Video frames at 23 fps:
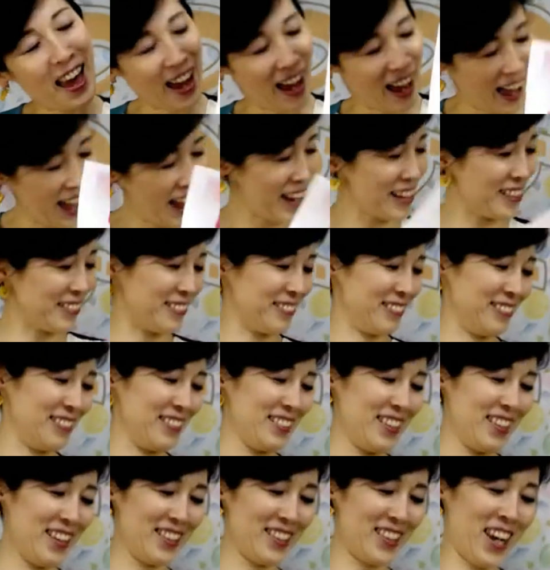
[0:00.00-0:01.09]
はい
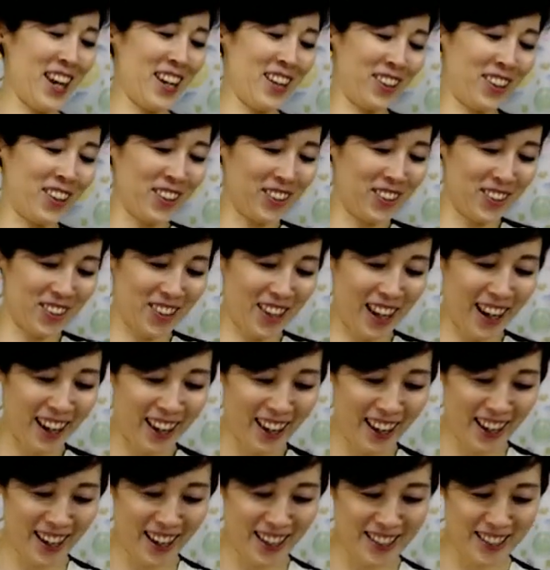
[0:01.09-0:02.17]
ということで、
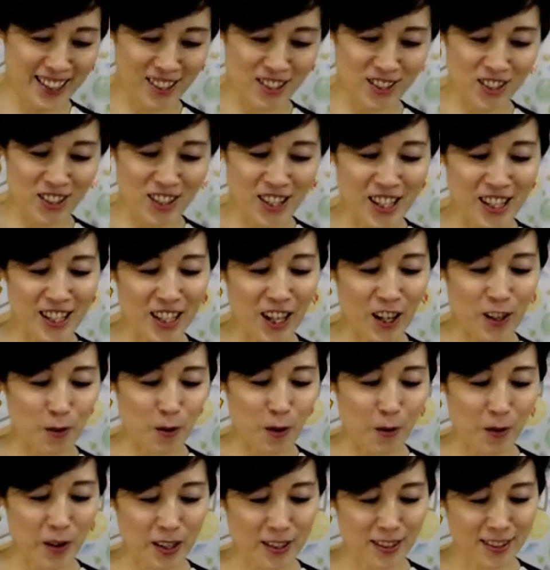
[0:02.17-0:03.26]
じゃあ次行きたいと
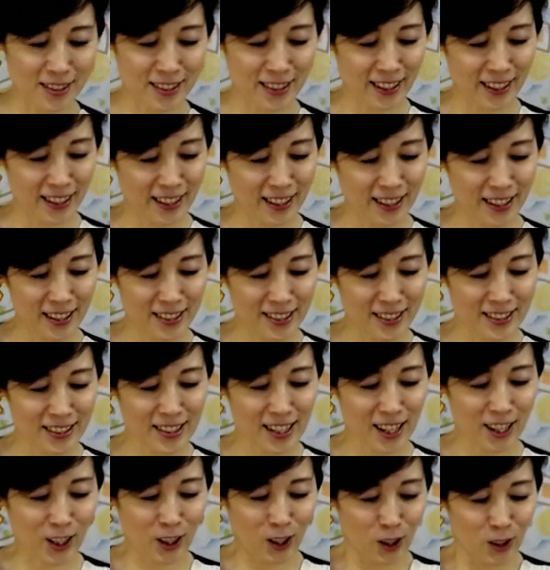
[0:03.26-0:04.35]
思います。じゃ
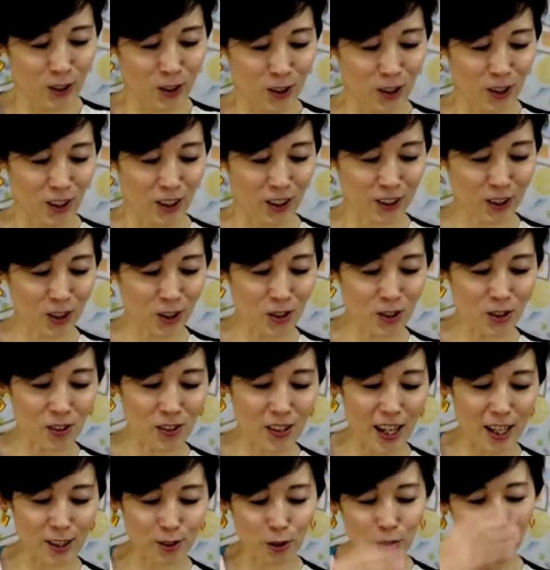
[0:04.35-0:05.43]
あ今日の今日の
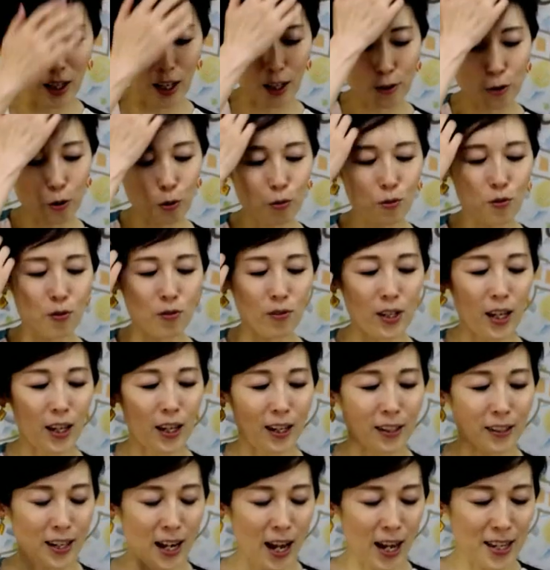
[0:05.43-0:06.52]
ね、そうだ、今日の
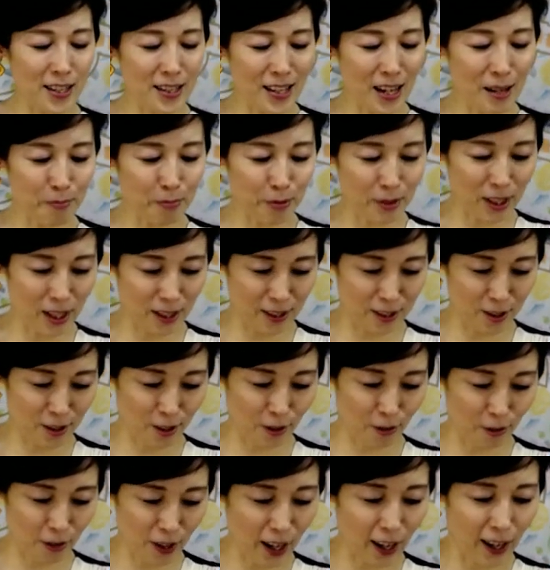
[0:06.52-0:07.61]
ねラインナップなんですけ
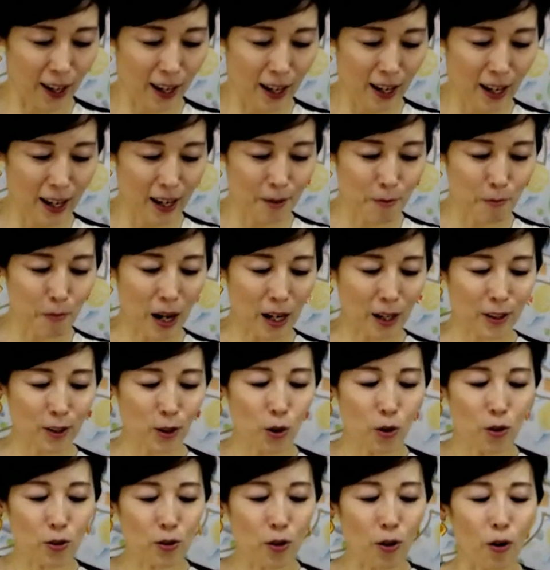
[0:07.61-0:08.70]
どね、まあ、
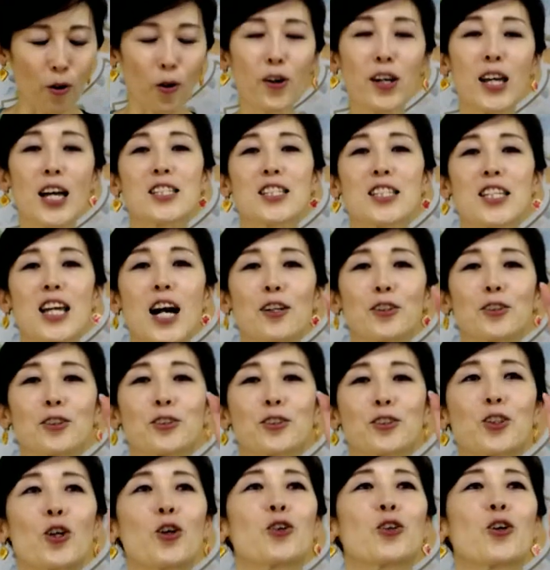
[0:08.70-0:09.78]
今日の親父ギャグ、
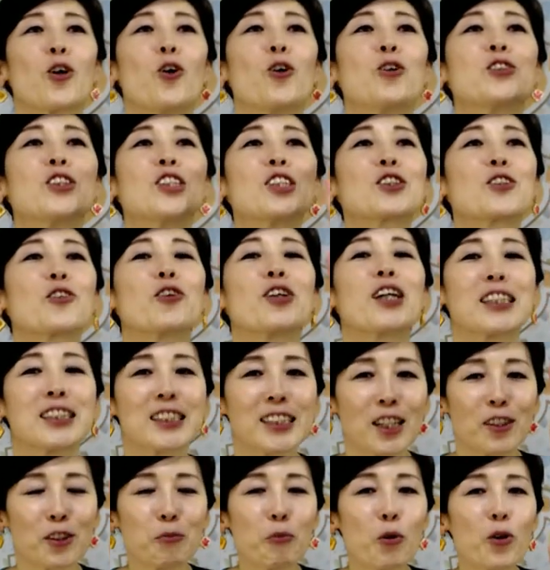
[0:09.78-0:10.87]
今日の本日の親父
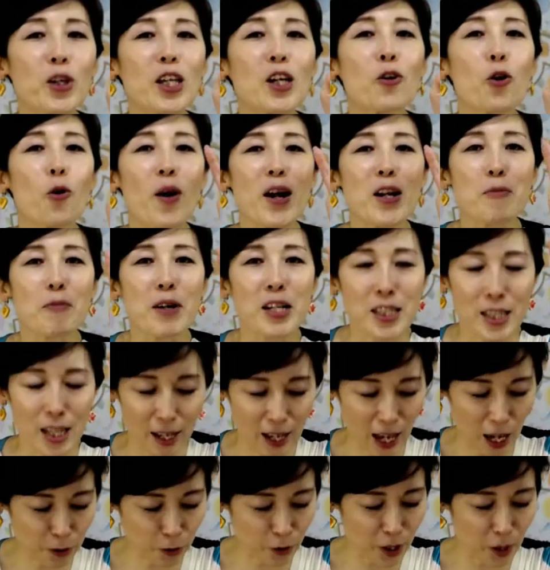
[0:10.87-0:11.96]
ギャグ、もういっこ終わりました。
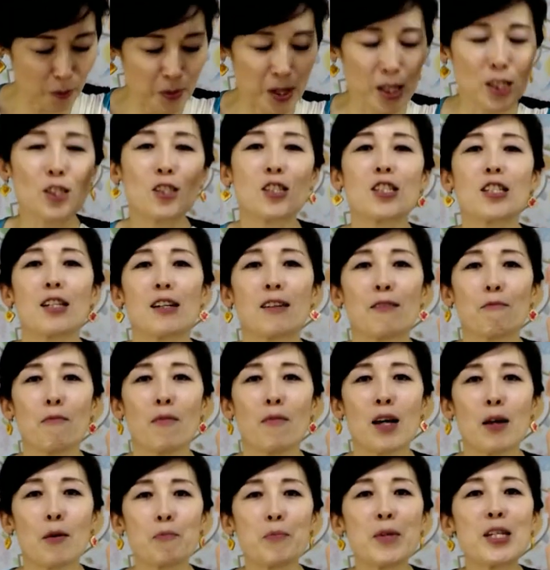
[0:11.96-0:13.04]
あとでみっつ、
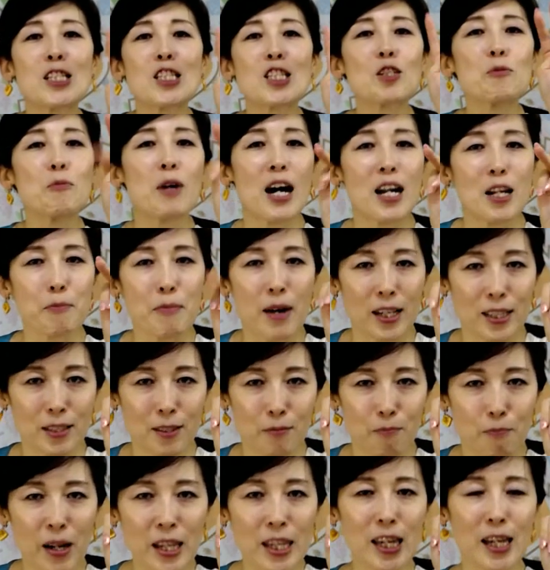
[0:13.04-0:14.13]
みっつもあります。
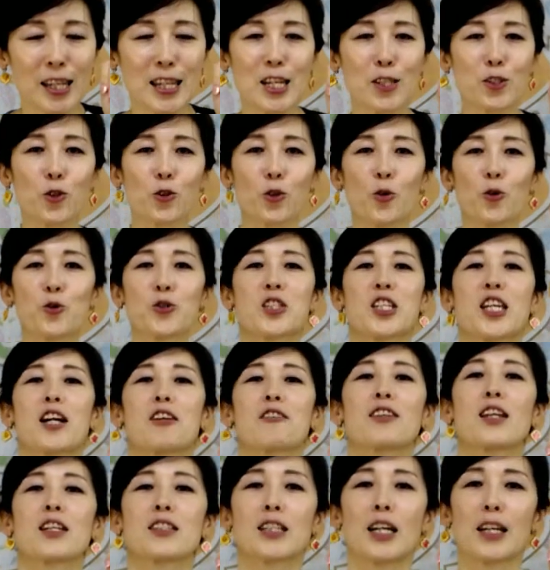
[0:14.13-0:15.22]
まだね、ちょっとお付き合い
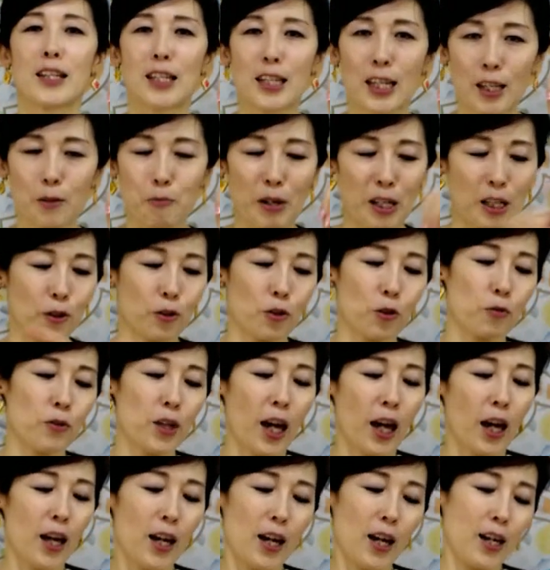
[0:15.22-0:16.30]
くださいね。まだ今日
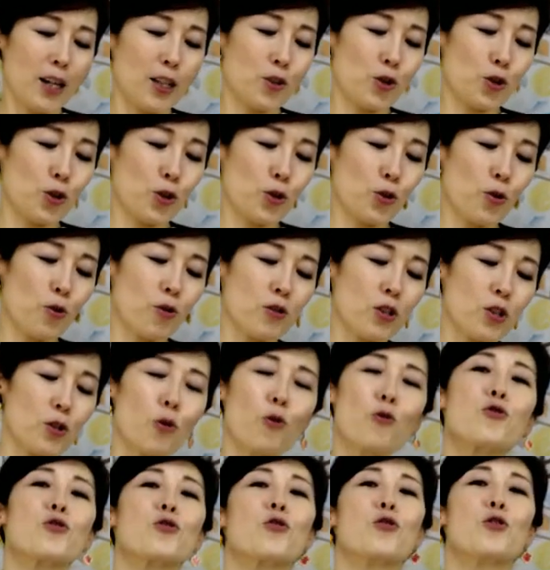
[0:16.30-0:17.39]
ね、じゅうろくじ
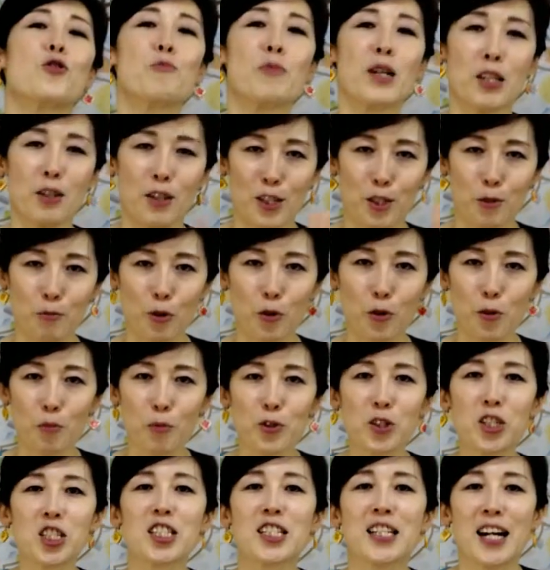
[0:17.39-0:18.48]
ごじゅうごふんまで私もこれ
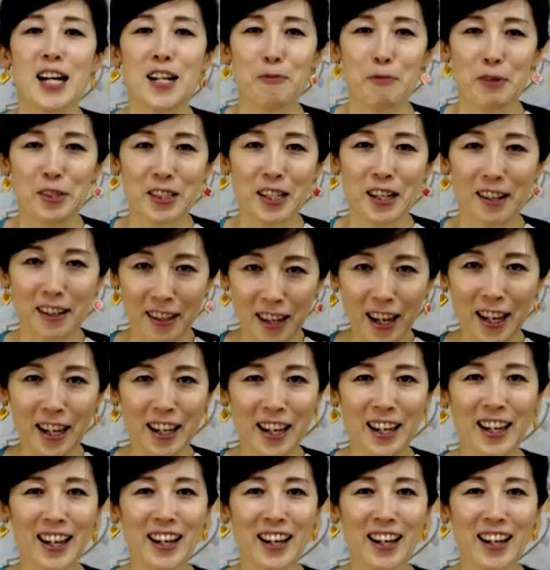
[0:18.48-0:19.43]
持ち時間ありますからね。